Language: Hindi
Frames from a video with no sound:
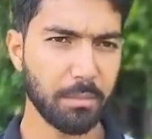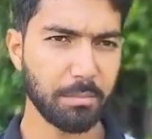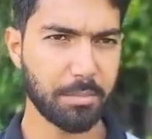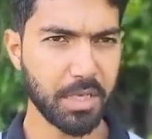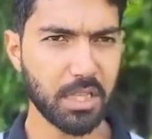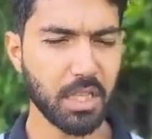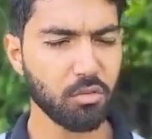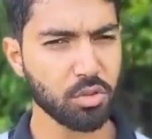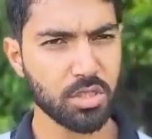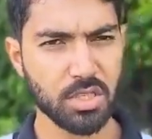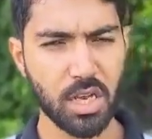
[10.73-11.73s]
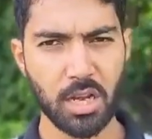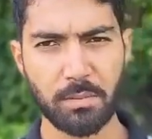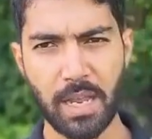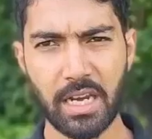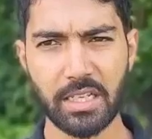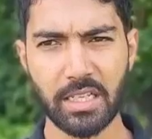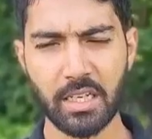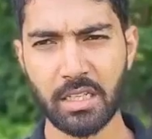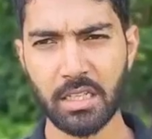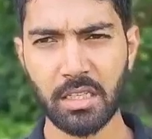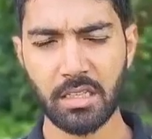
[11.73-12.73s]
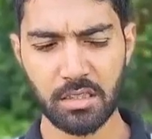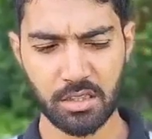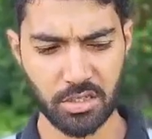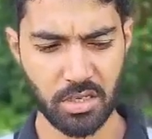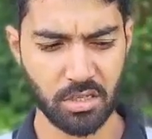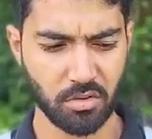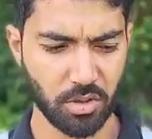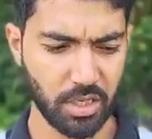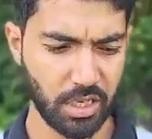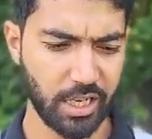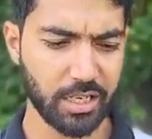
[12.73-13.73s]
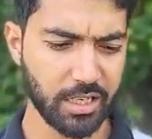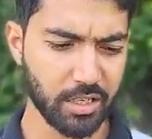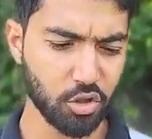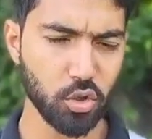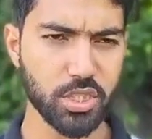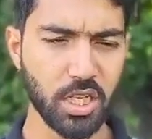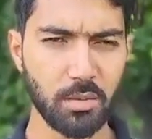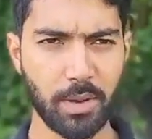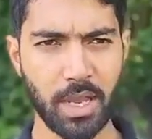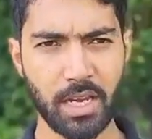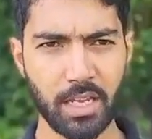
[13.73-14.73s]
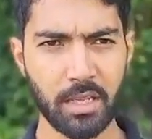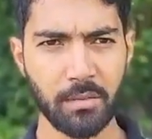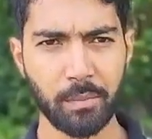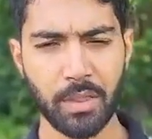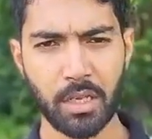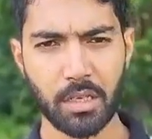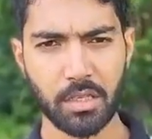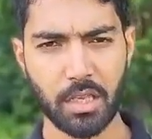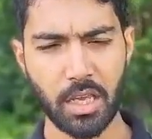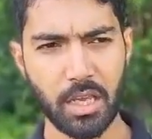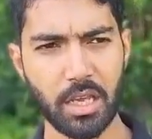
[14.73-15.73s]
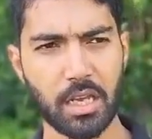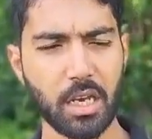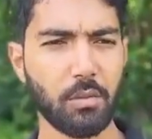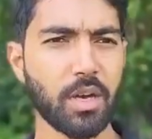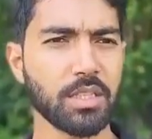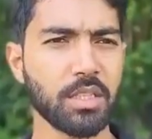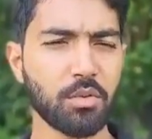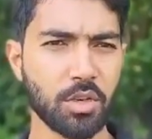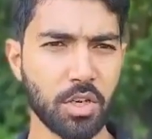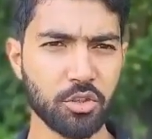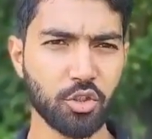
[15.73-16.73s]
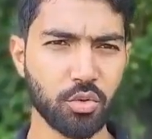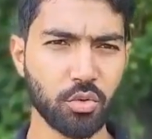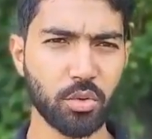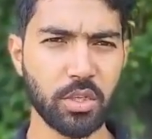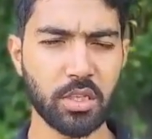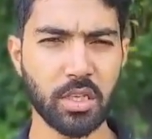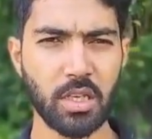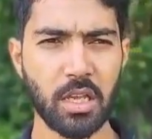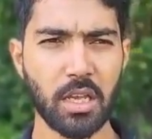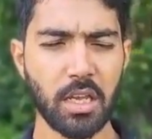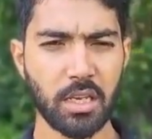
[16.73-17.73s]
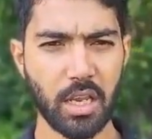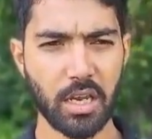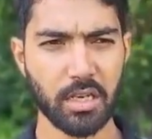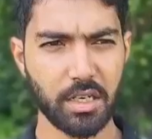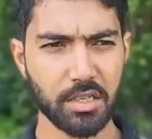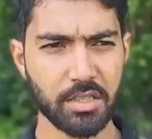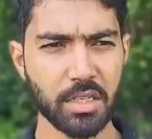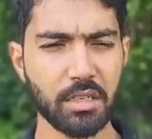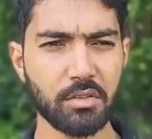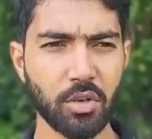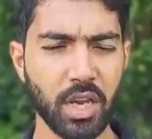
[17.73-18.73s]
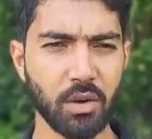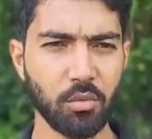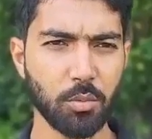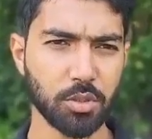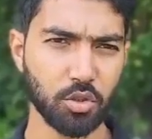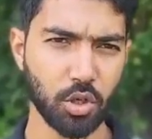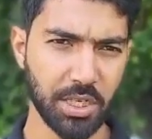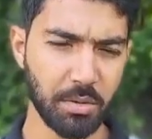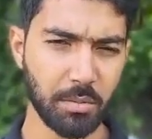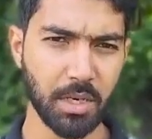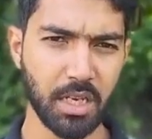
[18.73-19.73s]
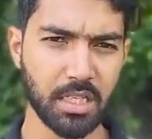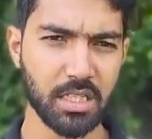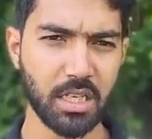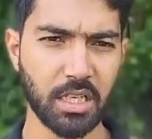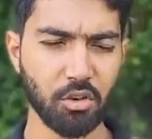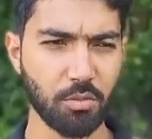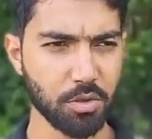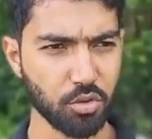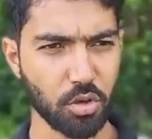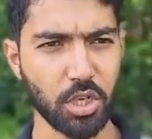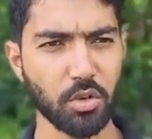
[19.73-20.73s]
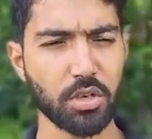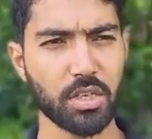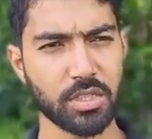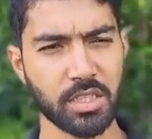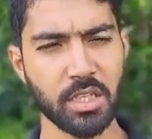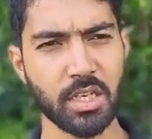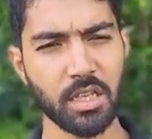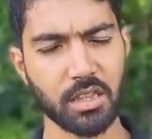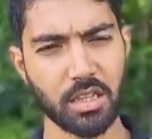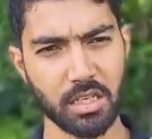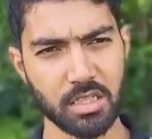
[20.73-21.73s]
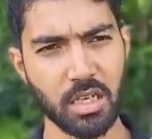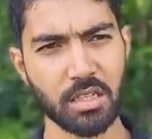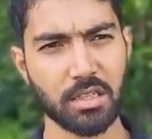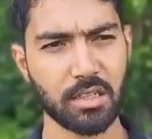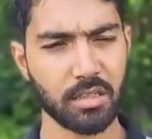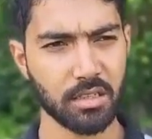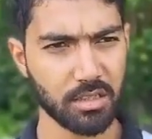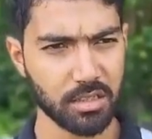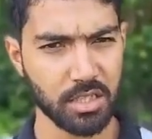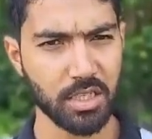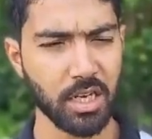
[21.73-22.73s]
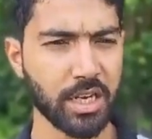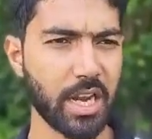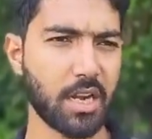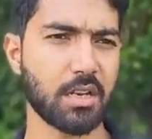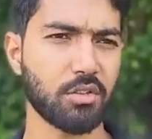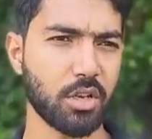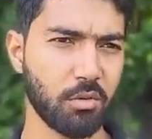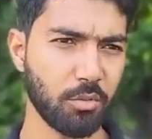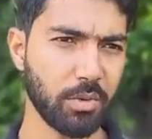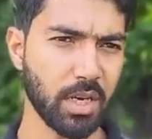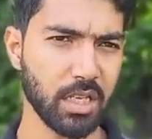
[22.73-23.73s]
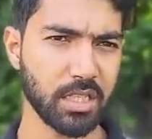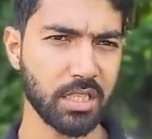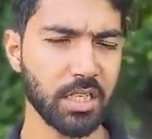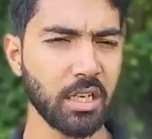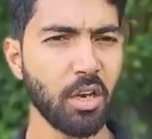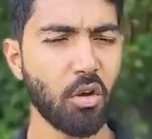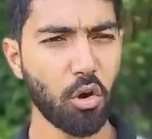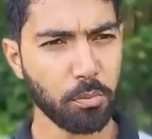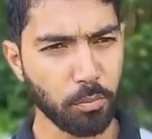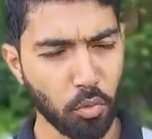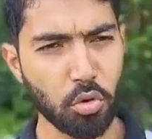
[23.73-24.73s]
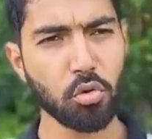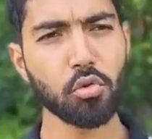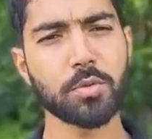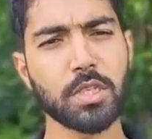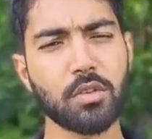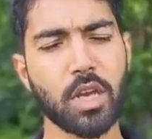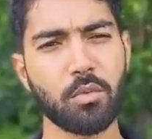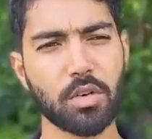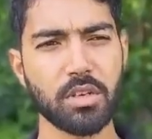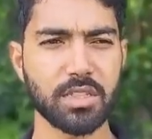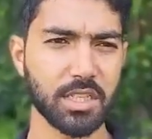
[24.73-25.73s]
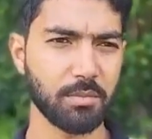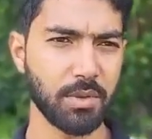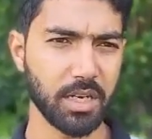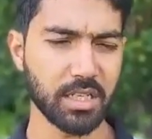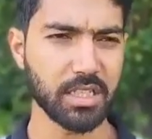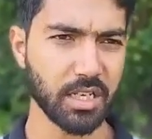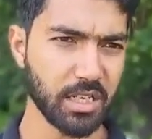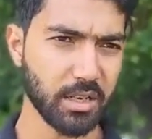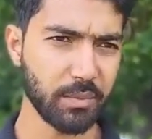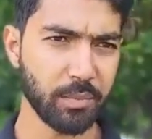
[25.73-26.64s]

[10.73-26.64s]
बीते कुछ साल पहले यानी कि चंद कोई एक या दो साल पहले ये एक आवाज़ें उठने शुरू हुई थी कि डिस्ट्रिक्ट जो है वो बसोली में बनना चाहिए और बसोली को डिस्ट्रिक्ट का दर्जा डिस्ट्रिक्ट का कैडर जो है वो मिलना चाहिए और पूर्ण रूप से जो है वो डिस्ट्रिक्ट मिलनी चाहिए